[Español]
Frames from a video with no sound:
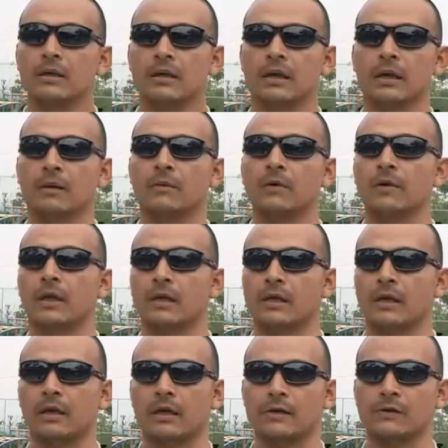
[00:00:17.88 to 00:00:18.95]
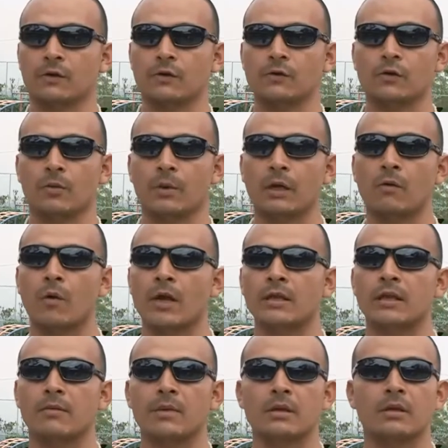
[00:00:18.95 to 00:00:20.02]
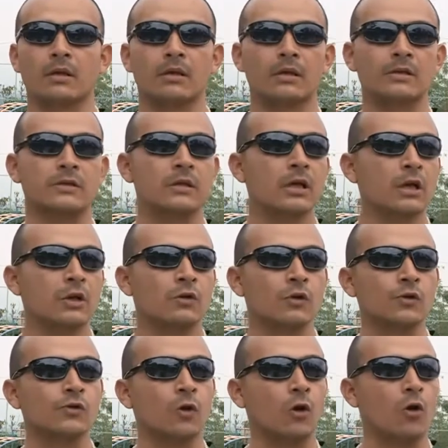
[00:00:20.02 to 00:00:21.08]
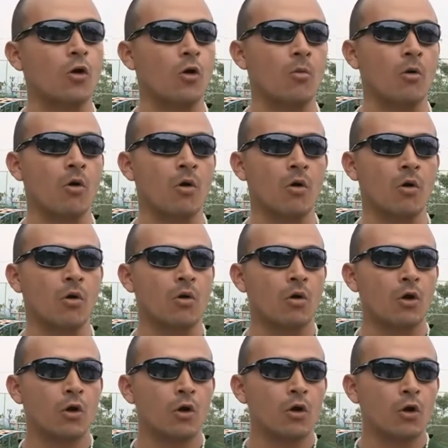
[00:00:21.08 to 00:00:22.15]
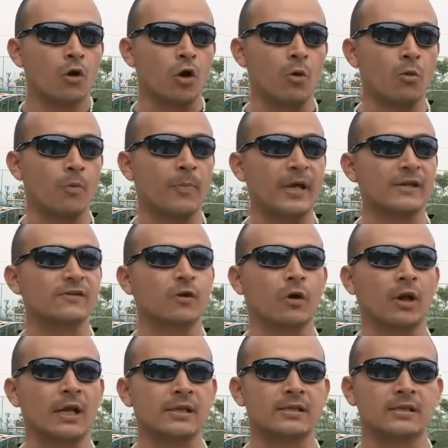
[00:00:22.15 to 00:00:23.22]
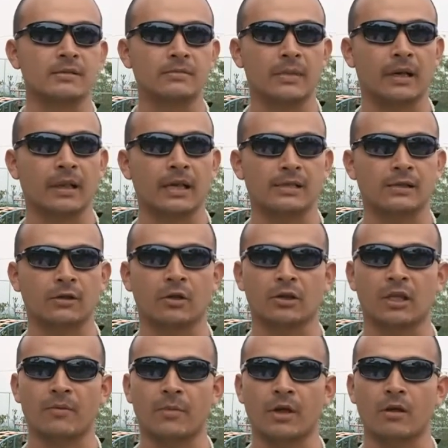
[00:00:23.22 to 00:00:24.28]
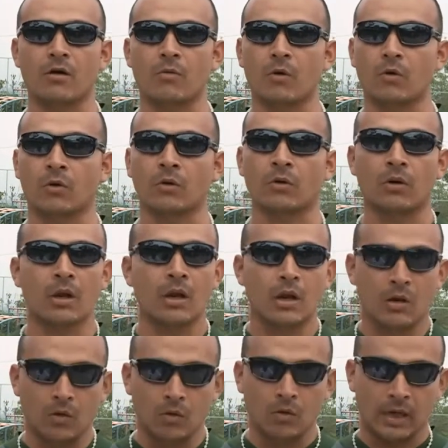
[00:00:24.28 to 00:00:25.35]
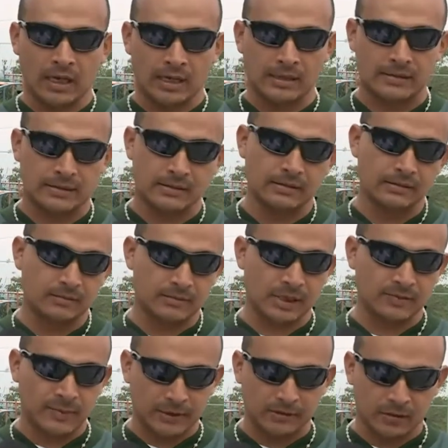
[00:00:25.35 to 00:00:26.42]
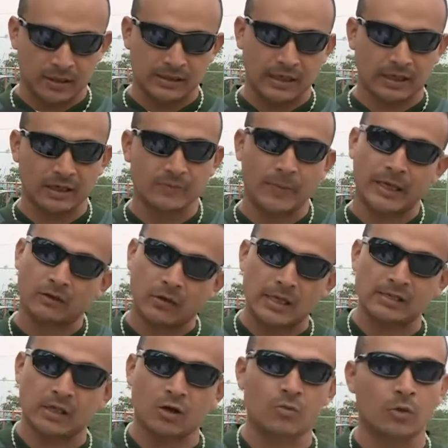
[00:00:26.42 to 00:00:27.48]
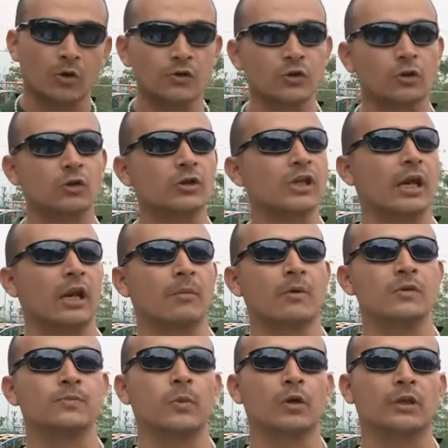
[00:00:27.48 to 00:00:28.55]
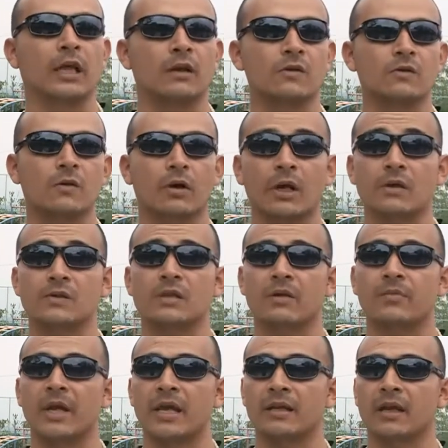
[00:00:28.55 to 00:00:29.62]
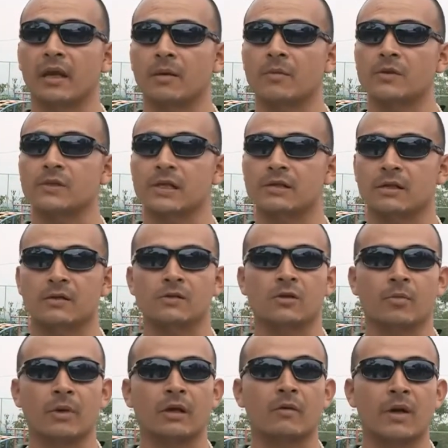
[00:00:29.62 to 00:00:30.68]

Queremos que, que se nos tome en cuenta, ¿me entiendes? No solo como, como personas, ¿verdad? Sino también como un, unas, unas personas de respeto, así como nosotros queremos portarnos con ellos también, queremos que se nos tome en